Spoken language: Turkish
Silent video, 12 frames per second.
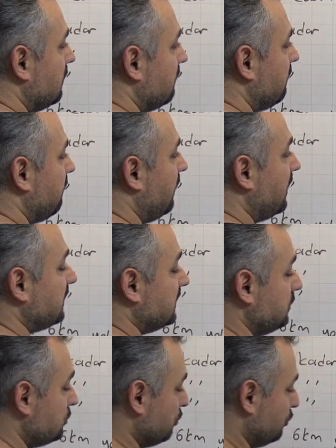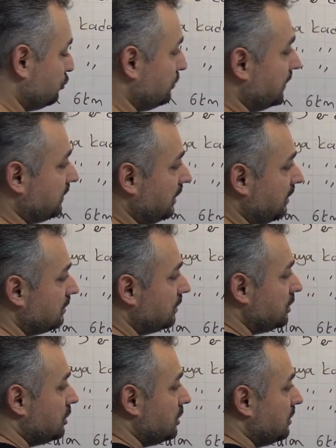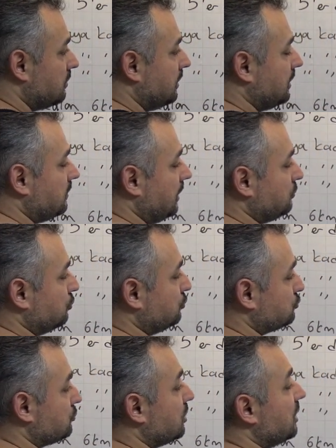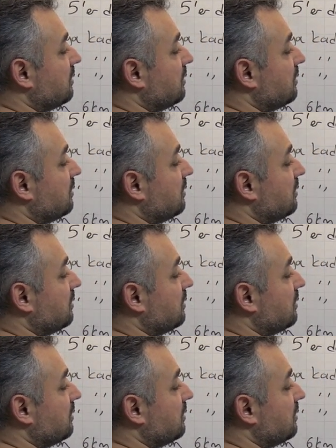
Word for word: Farkını sordu bana. 89.